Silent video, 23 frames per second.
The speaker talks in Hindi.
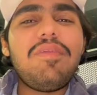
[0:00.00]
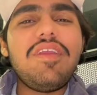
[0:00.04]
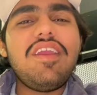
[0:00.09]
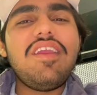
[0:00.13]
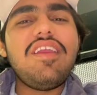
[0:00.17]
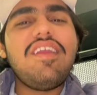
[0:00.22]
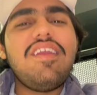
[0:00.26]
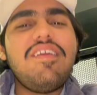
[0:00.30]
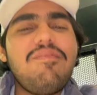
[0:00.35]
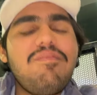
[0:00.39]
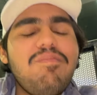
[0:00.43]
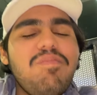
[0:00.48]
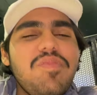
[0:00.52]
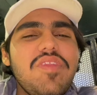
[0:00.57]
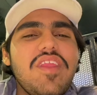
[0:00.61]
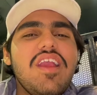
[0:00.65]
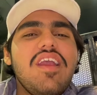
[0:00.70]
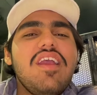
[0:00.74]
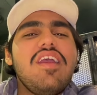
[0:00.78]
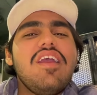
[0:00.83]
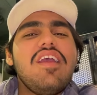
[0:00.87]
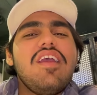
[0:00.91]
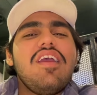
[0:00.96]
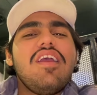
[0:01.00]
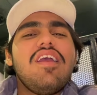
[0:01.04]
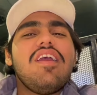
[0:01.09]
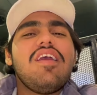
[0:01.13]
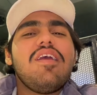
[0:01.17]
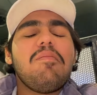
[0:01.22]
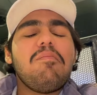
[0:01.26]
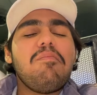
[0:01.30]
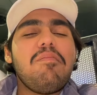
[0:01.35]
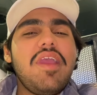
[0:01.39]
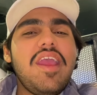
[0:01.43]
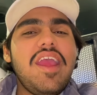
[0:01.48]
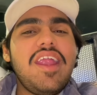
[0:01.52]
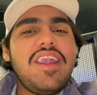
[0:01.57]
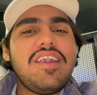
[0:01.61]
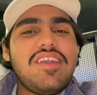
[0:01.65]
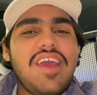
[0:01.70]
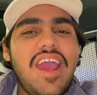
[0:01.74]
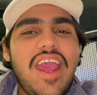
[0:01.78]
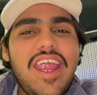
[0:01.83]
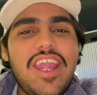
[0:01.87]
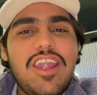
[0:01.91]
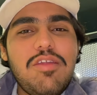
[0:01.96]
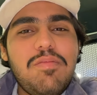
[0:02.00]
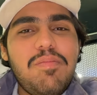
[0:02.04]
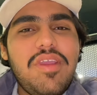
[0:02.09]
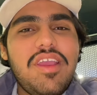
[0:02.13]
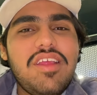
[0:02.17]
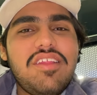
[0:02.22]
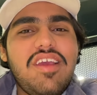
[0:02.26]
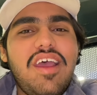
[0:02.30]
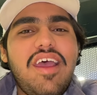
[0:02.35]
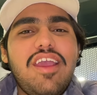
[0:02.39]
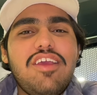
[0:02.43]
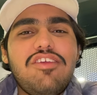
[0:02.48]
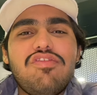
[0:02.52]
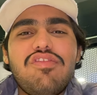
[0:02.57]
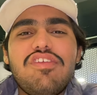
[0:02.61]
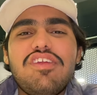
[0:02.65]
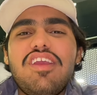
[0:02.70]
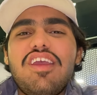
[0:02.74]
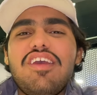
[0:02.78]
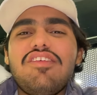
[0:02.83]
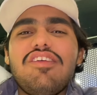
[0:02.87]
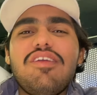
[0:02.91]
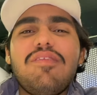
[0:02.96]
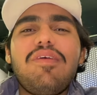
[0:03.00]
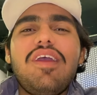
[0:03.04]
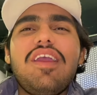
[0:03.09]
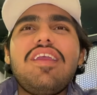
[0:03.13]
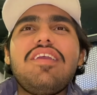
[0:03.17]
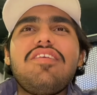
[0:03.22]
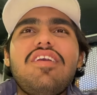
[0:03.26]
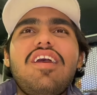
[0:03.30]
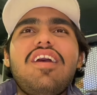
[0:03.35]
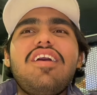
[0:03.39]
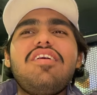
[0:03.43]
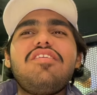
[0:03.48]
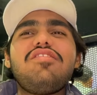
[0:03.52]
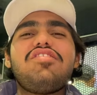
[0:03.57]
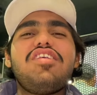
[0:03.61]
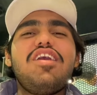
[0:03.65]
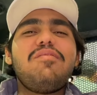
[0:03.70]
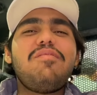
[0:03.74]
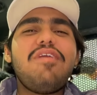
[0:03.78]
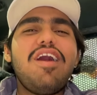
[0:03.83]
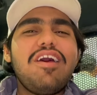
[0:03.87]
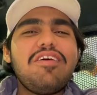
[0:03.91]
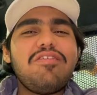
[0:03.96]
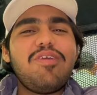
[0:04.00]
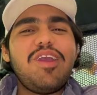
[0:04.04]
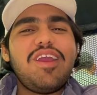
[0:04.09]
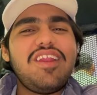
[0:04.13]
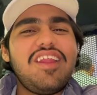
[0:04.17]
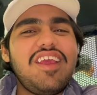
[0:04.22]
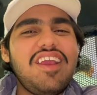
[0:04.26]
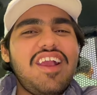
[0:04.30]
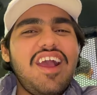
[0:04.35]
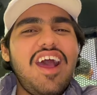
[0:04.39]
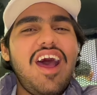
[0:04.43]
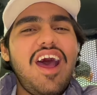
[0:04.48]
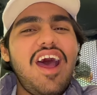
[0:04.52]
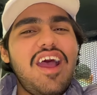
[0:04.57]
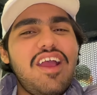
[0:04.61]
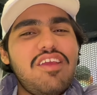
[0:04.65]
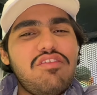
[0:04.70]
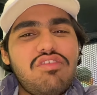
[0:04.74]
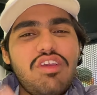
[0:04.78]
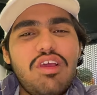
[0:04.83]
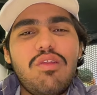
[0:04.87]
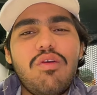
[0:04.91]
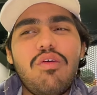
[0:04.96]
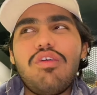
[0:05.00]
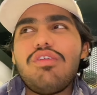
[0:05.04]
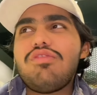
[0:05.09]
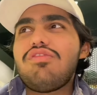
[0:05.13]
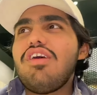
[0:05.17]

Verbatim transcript: अभी मैं डाइट पे था इस वजह से भाई शहबाज भाई ने कहा चलो